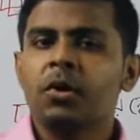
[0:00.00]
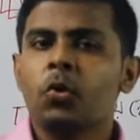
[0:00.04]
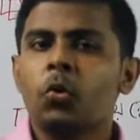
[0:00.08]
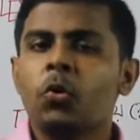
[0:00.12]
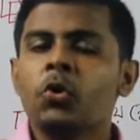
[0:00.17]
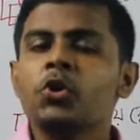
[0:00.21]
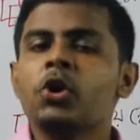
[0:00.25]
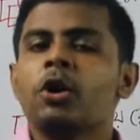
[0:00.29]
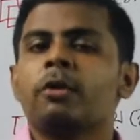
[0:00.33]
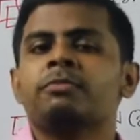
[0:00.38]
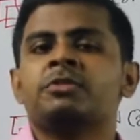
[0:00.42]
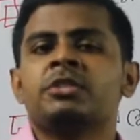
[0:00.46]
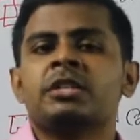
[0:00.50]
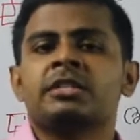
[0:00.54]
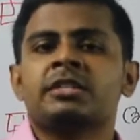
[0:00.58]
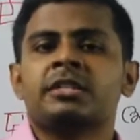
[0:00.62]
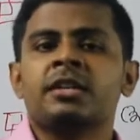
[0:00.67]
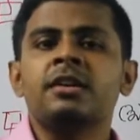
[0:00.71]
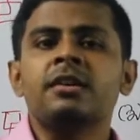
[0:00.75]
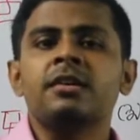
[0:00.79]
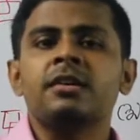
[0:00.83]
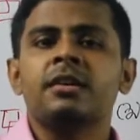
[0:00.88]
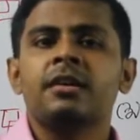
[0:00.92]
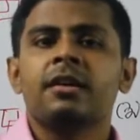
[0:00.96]
ওই
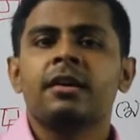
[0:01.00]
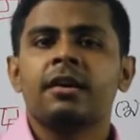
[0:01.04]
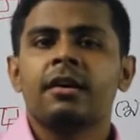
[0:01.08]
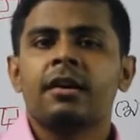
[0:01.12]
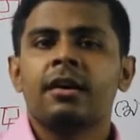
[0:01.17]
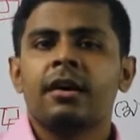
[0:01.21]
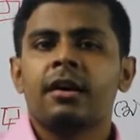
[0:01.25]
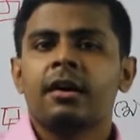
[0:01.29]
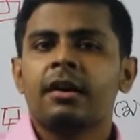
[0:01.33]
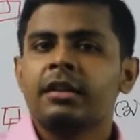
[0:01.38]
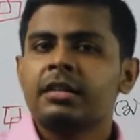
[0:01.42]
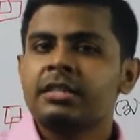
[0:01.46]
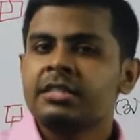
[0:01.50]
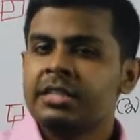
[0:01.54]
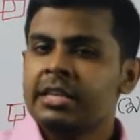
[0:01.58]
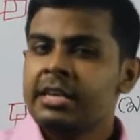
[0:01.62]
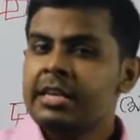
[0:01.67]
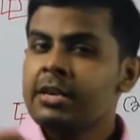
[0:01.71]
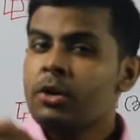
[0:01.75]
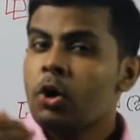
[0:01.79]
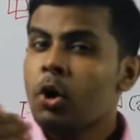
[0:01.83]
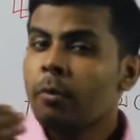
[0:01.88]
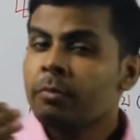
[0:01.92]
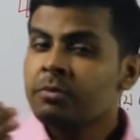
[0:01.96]
অবজেক্টটা যেই
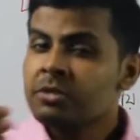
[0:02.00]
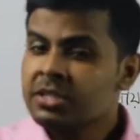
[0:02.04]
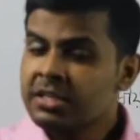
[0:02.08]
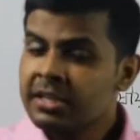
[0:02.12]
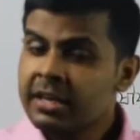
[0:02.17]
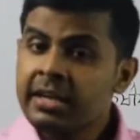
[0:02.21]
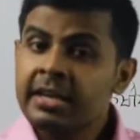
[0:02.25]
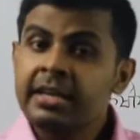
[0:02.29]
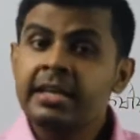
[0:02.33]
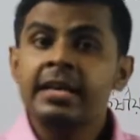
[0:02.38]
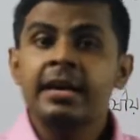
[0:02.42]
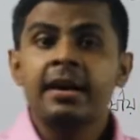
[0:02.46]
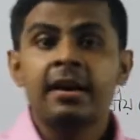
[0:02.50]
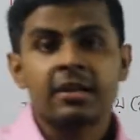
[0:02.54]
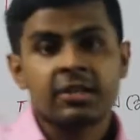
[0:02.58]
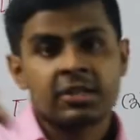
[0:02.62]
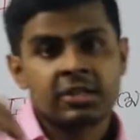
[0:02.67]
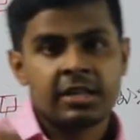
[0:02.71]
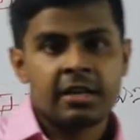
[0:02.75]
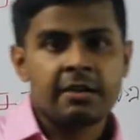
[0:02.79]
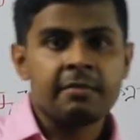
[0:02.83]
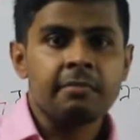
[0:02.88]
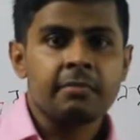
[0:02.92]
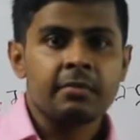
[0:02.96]
অবজেক্টটাকে নিয়ে
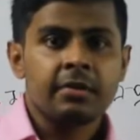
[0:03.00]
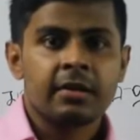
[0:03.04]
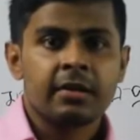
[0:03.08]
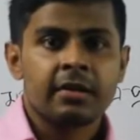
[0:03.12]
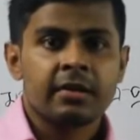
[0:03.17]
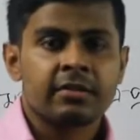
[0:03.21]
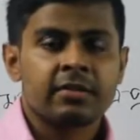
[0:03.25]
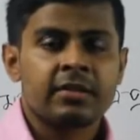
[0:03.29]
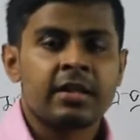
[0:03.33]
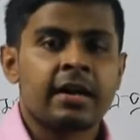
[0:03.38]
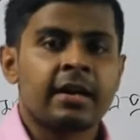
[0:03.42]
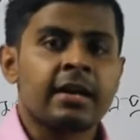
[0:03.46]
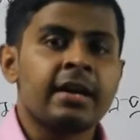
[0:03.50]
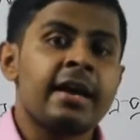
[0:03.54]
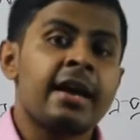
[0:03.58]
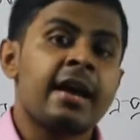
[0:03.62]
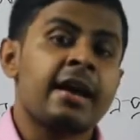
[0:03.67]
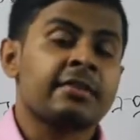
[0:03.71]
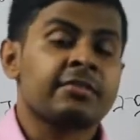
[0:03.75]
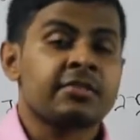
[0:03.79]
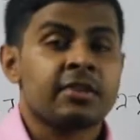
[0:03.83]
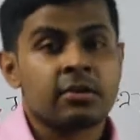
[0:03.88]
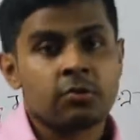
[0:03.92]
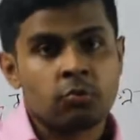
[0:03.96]
আসলাম তাকে
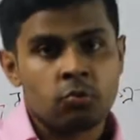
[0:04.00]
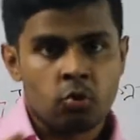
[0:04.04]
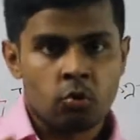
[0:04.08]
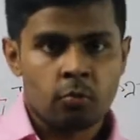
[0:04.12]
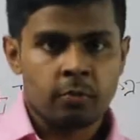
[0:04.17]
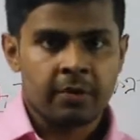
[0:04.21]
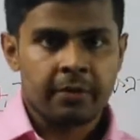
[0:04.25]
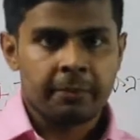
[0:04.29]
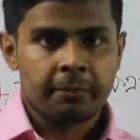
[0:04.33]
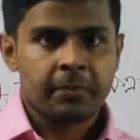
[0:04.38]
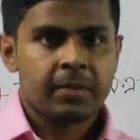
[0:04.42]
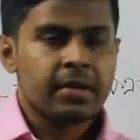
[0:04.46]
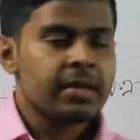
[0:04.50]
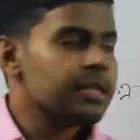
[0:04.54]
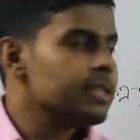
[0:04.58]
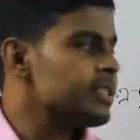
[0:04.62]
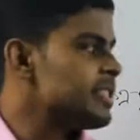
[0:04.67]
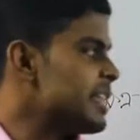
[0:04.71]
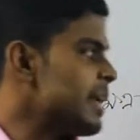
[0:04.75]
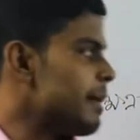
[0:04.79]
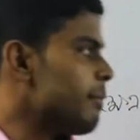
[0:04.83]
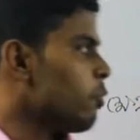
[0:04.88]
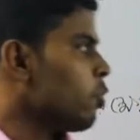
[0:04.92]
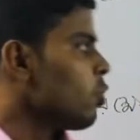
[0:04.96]
অ্যাট্রাক্ট করবে
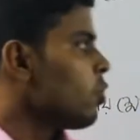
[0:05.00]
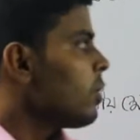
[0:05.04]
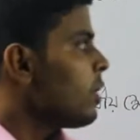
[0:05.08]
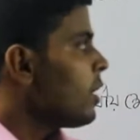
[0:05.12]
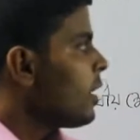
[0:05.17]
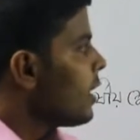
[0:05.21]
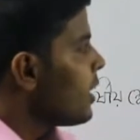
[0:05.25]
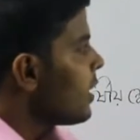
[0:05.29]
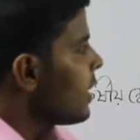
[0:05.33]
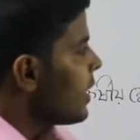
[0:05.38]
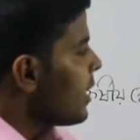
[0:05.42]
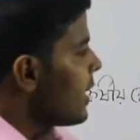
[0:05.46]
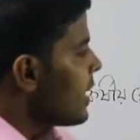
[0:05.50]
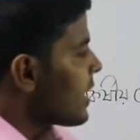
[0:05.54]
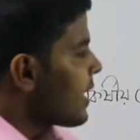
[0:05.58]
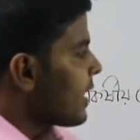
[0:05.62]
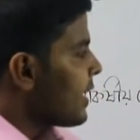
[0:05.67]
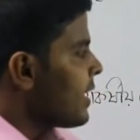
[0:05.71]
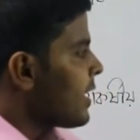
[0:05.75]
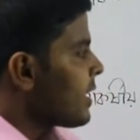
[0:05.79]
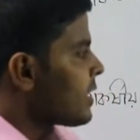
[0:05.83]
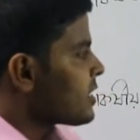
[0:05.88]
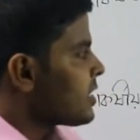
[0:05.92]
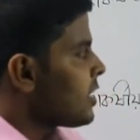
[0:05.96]
যেমন
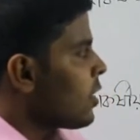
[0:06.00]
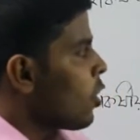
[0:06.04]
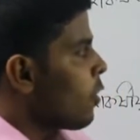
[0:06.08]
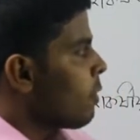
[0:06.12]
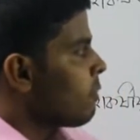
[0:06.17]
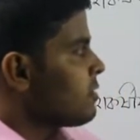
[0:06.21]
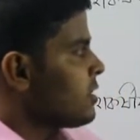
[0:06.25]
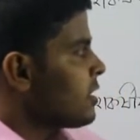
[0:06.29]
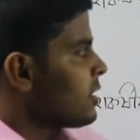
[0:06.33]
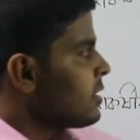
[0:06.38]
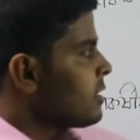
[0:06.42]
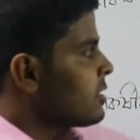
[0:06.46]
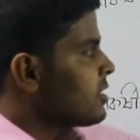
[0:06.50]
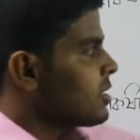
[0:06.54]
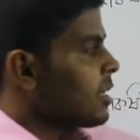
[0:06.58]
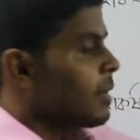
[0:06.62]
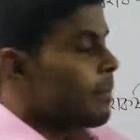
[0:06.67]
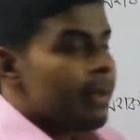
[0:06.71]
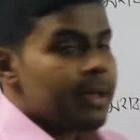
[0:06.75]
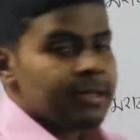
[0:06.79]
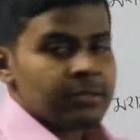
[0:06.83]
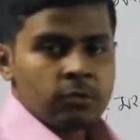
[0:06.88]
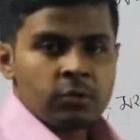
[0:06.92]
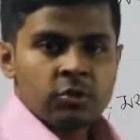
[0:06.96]
এখানে একটা অবজেক্ট যার
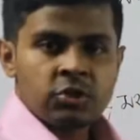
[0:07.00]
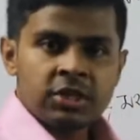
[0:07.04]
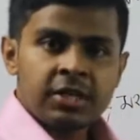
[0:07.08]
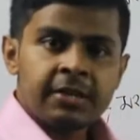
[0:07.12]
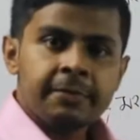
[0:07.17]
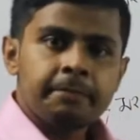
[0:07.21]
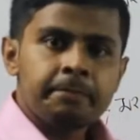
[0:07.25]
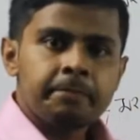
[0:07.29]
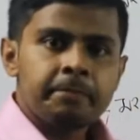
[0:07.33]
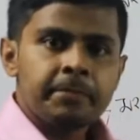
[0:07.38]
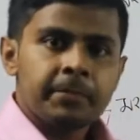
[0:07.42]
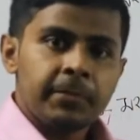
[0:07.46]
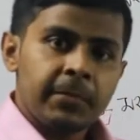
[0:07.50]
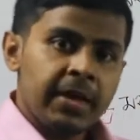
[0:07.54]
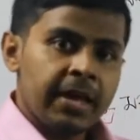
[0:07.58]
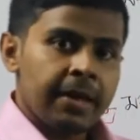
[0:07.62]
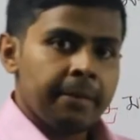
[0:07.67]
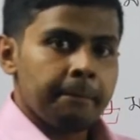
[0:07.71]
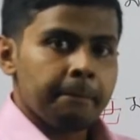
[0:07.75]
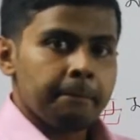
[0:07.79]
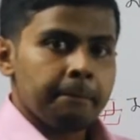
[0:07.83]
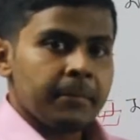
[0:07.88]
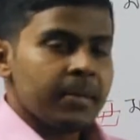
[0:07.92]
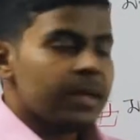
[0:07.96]
ম্যাস হচ্ছে
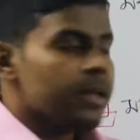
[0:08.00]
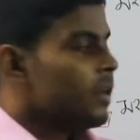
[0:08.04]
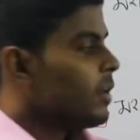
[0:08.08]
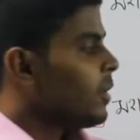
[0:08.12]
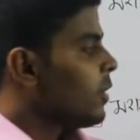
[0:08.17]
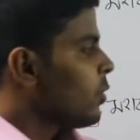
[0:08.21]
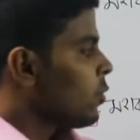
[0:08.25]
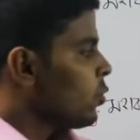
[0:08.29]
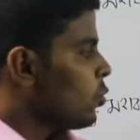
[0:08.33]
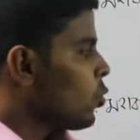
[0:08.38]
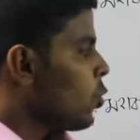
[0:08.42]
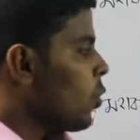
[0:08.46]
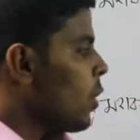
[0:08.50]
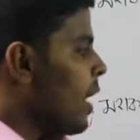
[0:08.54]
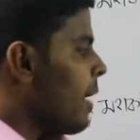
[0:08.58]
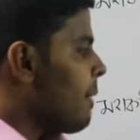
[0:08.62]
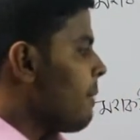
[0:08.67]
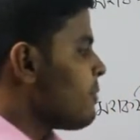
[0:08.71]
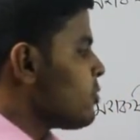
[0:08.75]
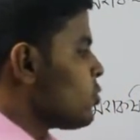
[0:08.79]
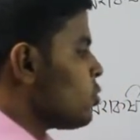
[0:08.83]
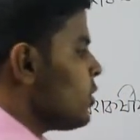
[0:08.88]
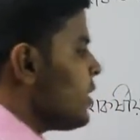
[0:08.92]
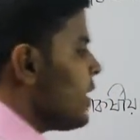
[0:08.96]
এম তো
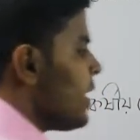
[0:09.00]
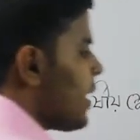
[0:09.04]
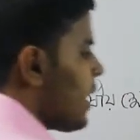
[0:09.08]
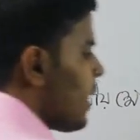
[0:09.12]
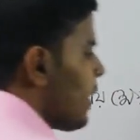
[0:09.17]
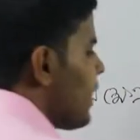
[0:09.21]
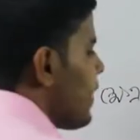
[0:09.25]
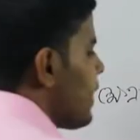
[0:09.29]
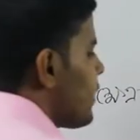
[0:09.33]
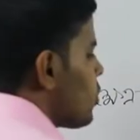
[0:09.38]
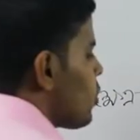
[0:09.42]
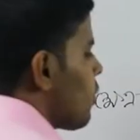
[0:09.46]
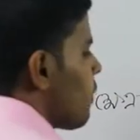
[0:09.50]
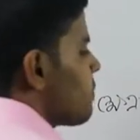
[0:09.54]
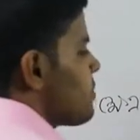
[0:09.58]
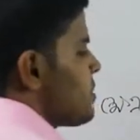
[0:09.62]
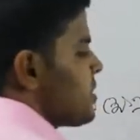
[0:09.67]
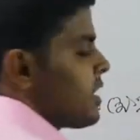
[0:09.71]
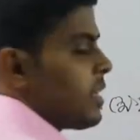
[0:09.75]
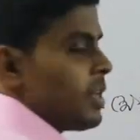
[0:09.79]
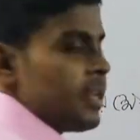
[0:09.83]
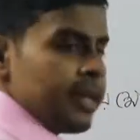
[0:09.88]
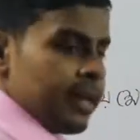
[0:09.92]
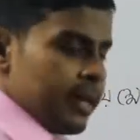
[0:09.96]
আমি যদি এখানে একটা
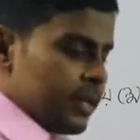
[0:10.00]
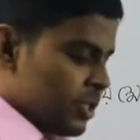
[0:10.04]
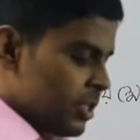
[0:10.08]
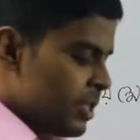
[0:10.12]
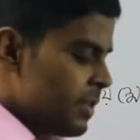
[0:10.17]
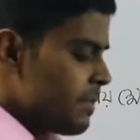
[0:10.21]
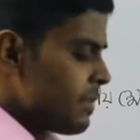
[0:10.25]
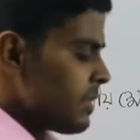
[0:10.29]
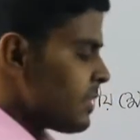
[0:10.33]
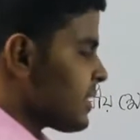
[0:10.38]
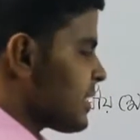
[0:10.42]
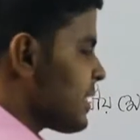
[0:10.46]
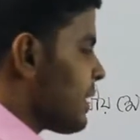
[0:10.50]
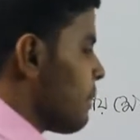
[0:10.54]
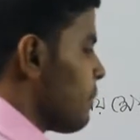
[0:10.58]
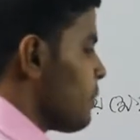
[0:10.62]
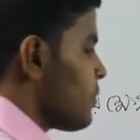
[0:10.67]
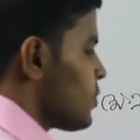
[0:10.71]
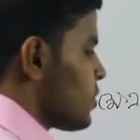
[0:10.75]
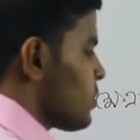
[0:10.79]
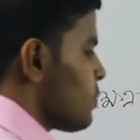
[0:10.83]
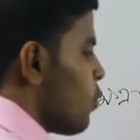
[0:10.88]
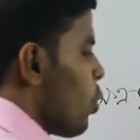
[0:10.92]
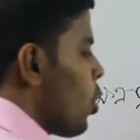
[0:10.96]
অবজেক্টকে নিয়ে আসি
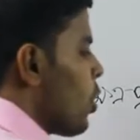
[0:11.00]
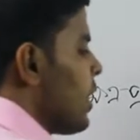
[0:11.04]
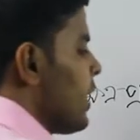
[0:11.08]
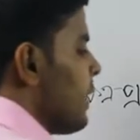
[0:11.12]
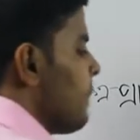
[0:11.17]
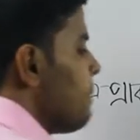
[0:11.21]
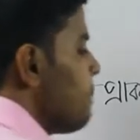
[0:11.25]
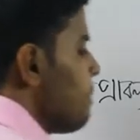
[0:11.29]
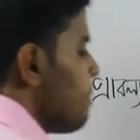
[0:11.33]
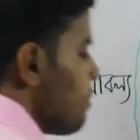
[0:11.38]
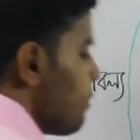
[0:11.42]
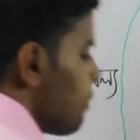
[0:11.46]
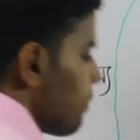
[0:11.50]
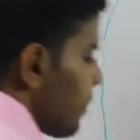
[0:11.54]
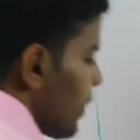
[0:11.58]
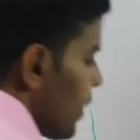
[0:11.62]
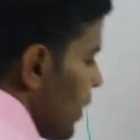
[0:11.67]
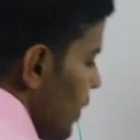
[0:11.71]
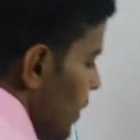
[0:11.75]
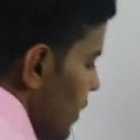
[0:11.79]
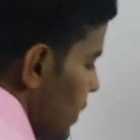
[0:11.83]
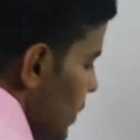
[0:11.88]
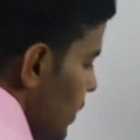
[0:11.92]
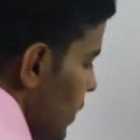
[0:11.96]
সাপোজ স্মল এম
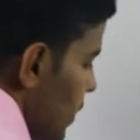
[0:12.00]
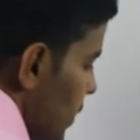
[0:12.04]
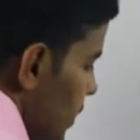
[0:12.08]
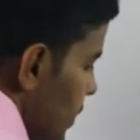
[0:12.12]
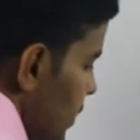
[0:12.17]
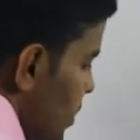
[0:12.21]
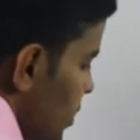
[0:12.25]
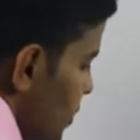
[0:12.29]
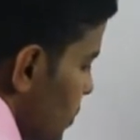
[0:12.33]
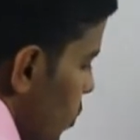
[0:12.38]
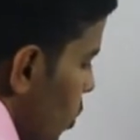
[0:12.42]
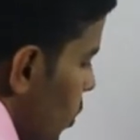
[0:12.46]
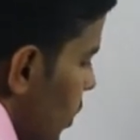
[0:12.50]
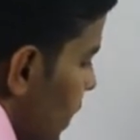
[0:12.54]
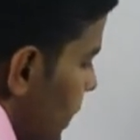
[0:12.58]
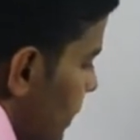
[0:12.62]
স্মল